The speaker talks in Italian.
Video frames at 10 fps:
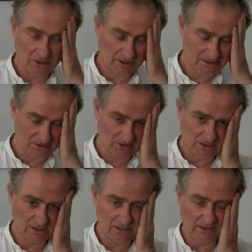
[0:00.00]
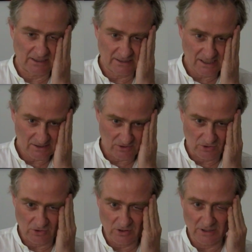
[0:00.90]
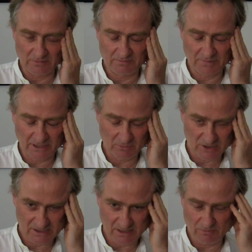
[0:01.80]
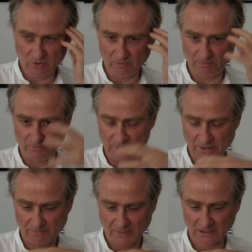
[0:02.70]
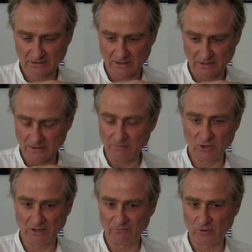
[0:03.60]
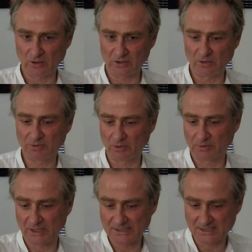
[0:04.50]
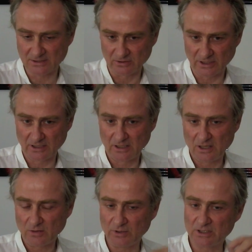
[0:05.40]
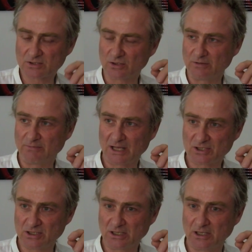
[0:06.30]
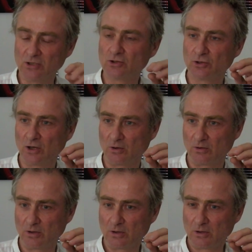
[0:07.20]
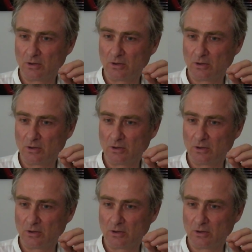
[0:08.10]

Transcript: gli orizzonti in realtà sono il primo esempio parte, nel mio lavoro di appropriazione. Quindi sono immagini che io non ho